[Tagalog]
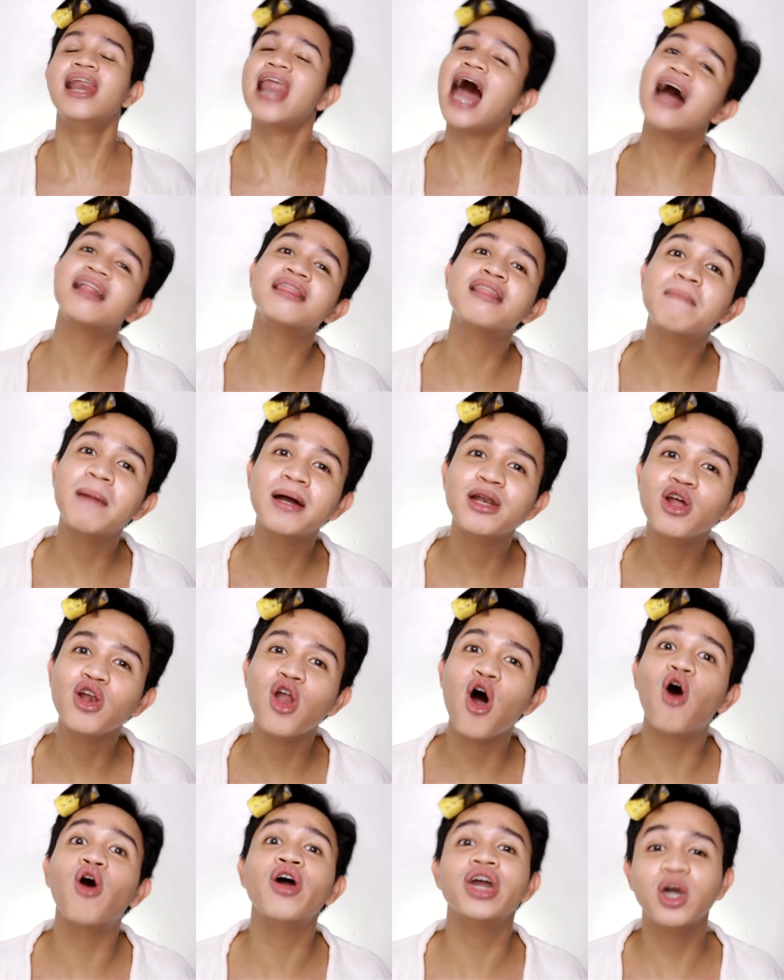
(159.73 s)
lahat naman
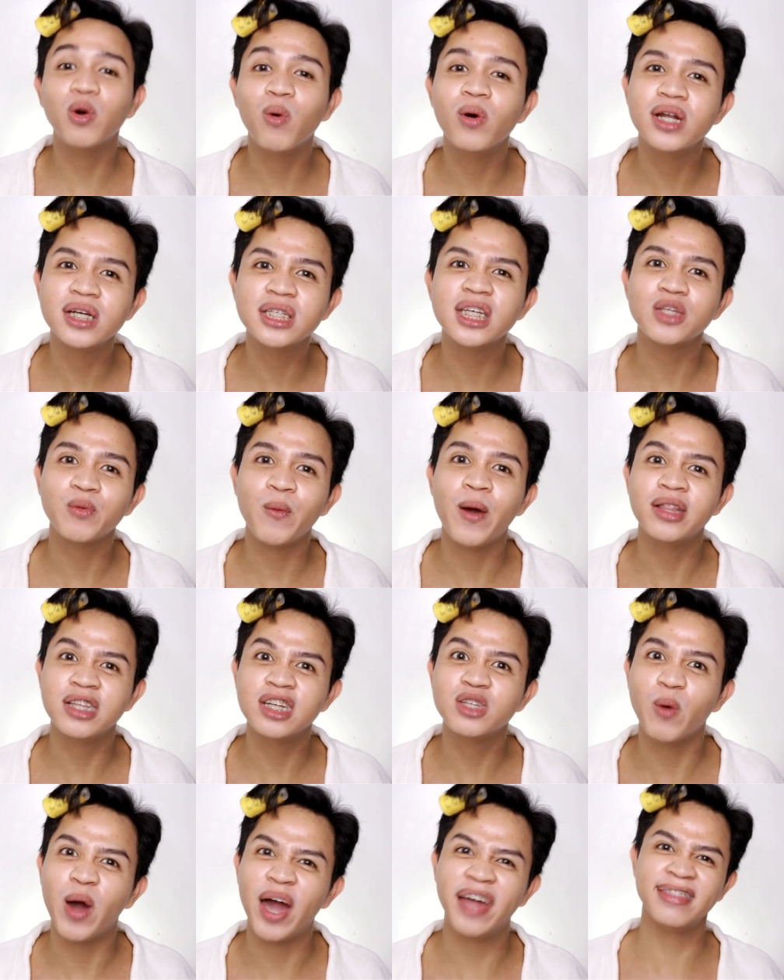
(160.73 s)
loloko iwan na sa
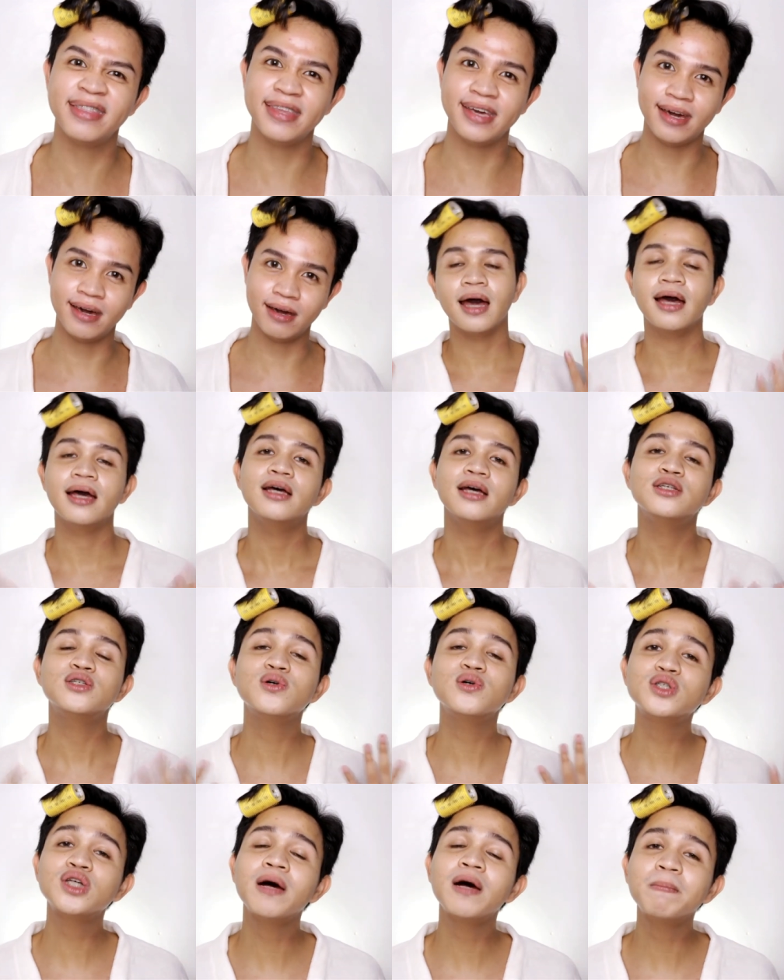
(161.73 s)
2020.
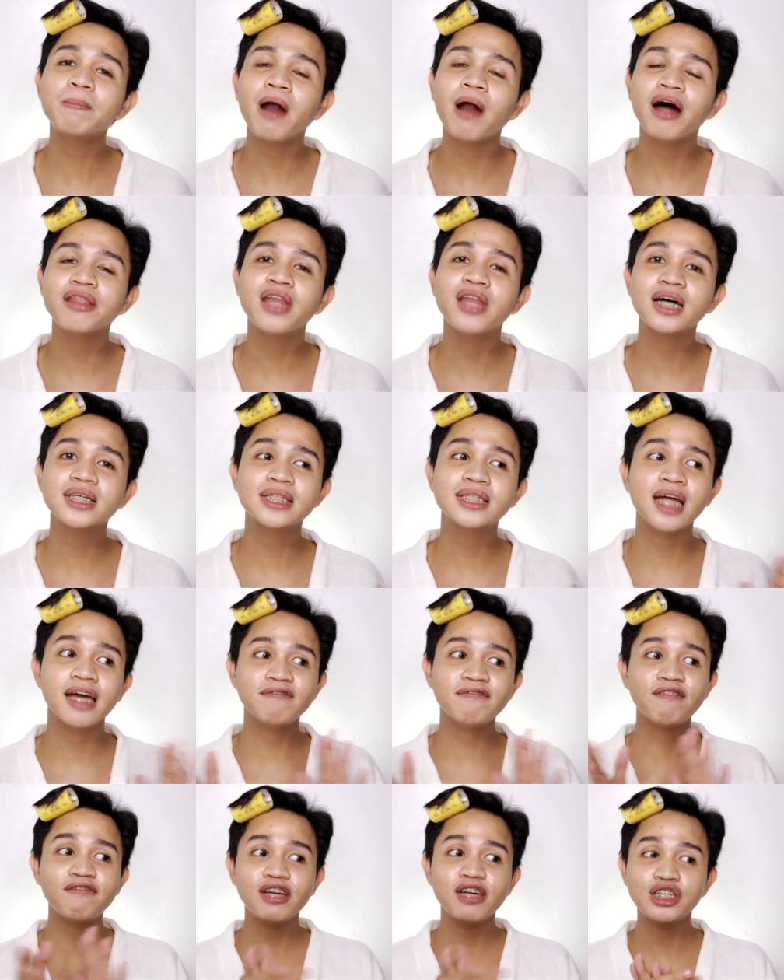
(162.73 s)
So, some products
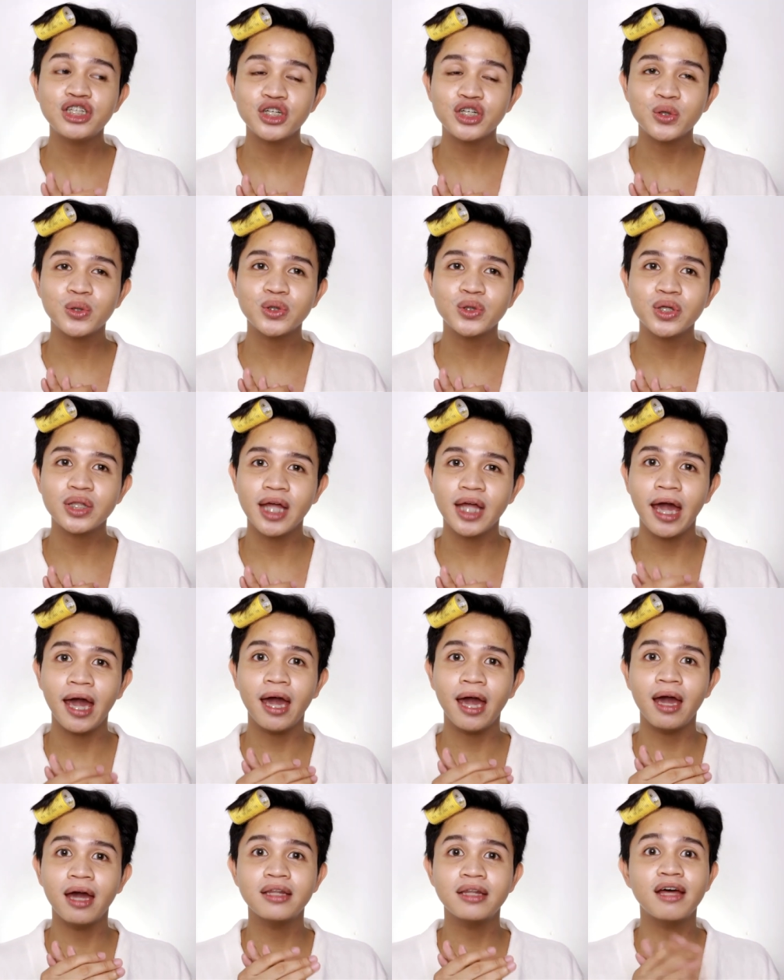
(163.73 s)
na i-feature ko
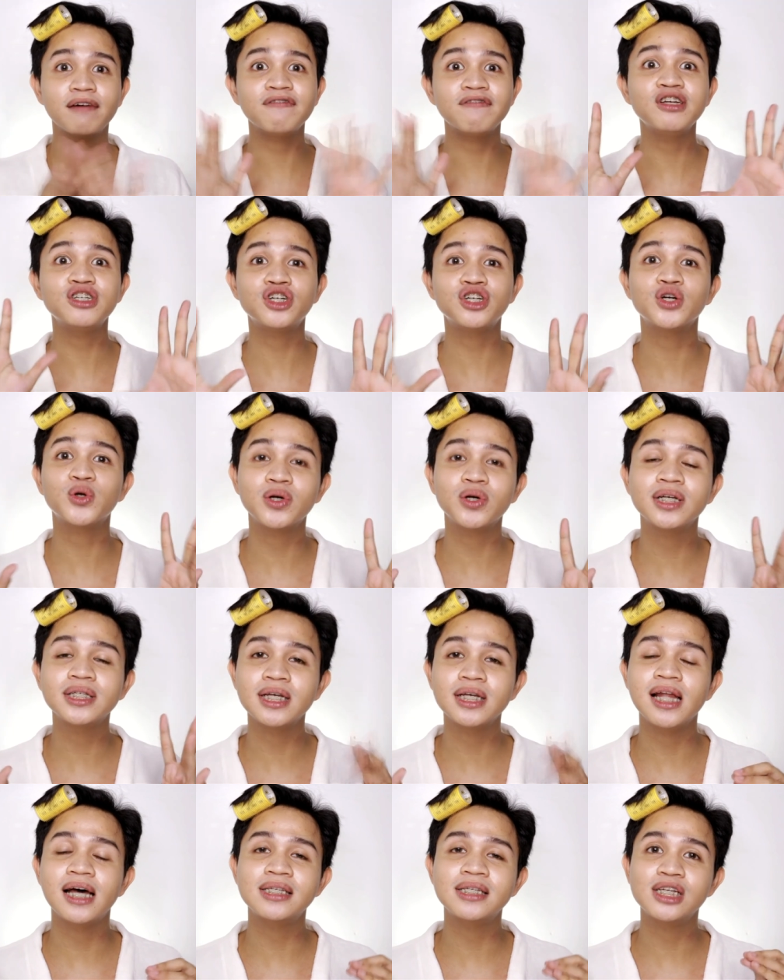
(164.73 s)
today, na-feature ko na
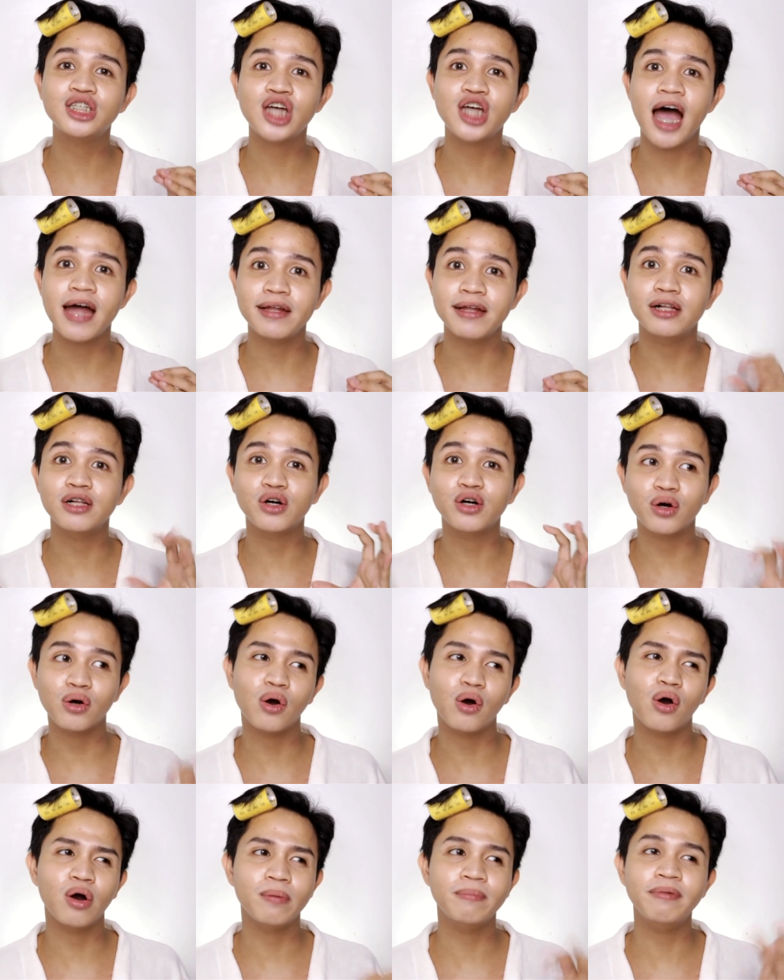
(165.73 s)
sila sa channel
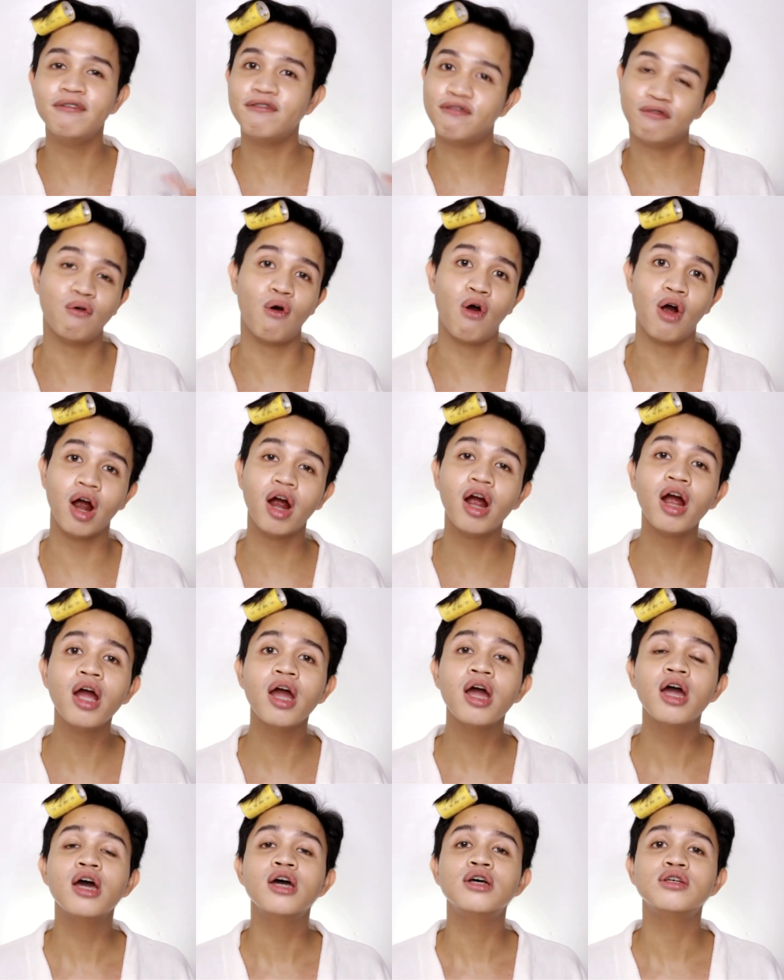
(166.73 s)
ko before.
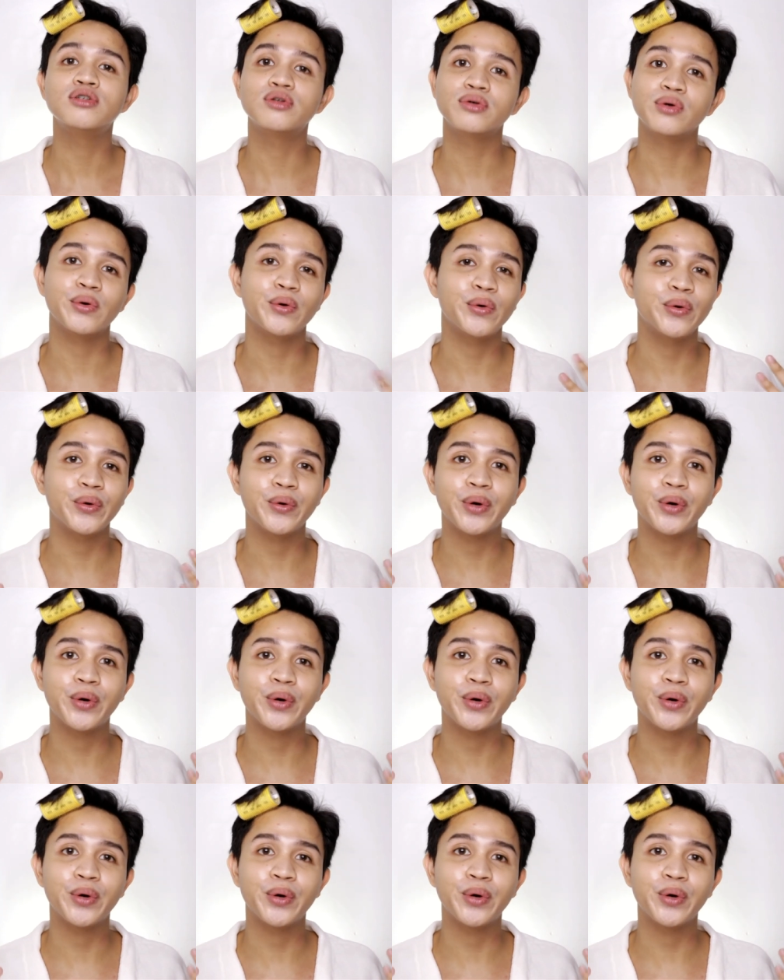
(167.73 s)
So,